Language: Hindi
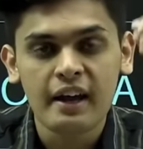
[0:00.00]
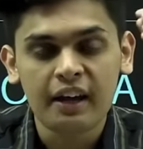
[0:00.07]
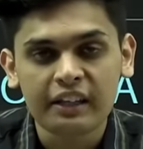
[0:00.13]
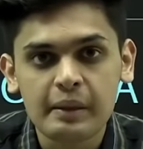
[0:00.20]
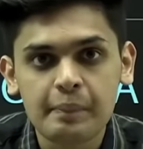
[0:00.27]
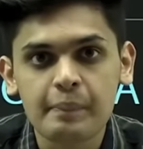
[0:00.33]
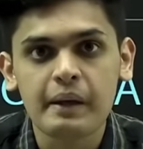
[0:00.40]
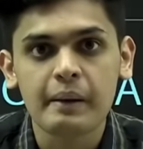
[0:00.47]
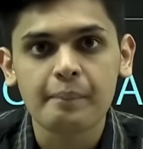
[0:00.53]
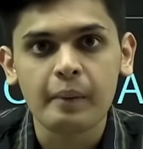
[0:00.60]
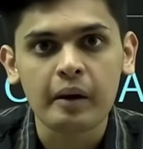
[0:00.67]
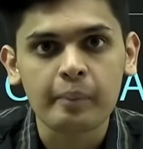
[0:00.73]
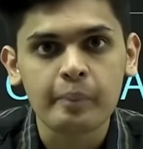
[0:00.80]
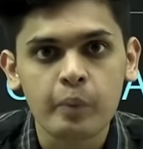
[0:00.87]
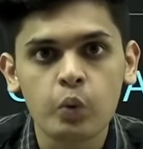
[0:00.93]
कि पेपर
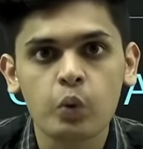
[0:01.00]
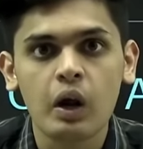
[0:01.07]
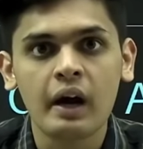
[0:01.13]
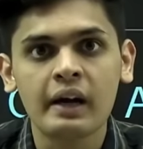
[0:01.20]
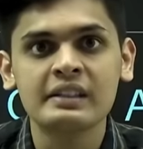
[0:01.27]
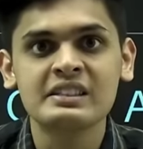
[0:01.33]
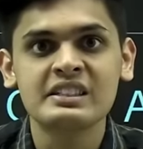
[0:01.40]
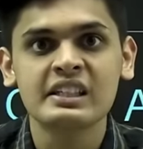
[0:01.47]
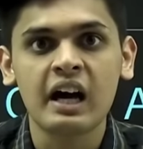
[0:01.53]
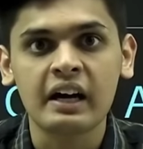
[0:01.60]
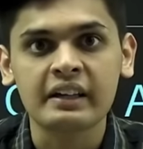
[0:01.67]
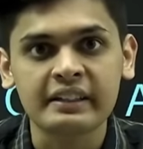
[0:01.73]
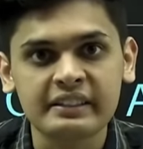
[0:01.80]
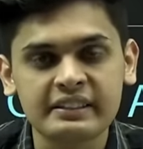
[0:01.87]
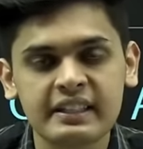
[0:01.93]
पूरा
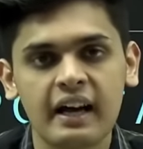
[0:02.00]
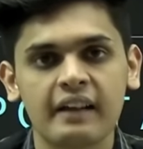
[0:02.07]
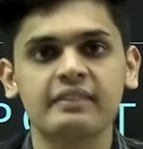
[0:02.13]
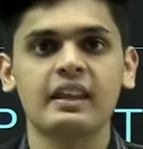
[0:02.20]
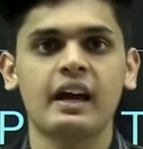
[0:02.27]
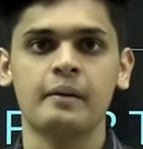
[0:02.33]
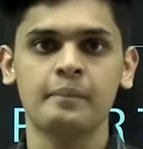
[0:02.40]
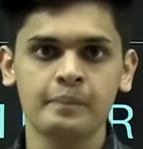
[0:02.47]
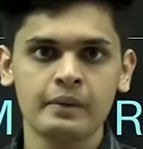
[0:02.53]
एनसीआरटी e से आता है